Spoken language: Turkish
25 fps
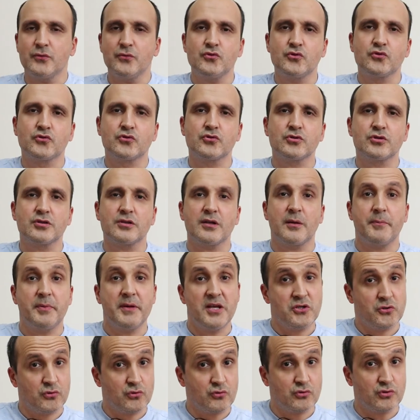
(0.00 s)
300 liraya,
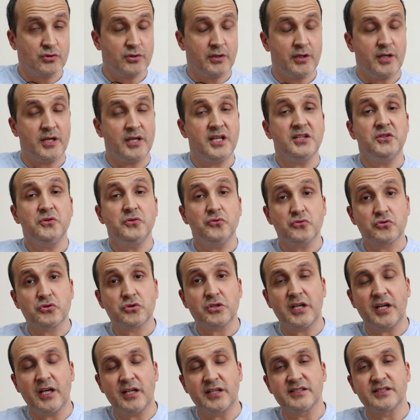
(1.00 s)
500 liraya, 700
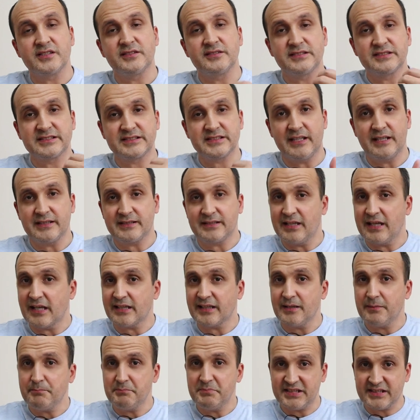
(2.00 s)
liraya aldığımız
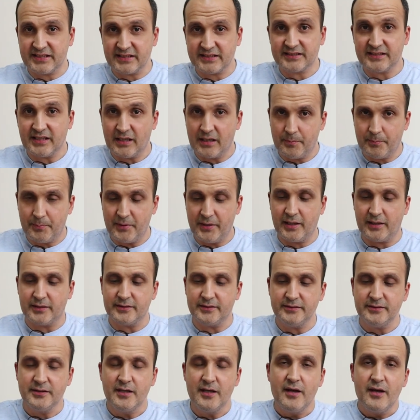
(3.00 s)
saatlerden bir tık daha
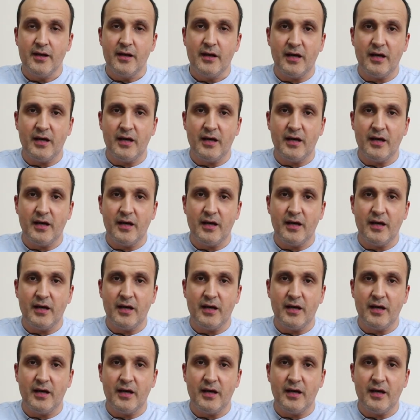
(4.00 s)
pahalı.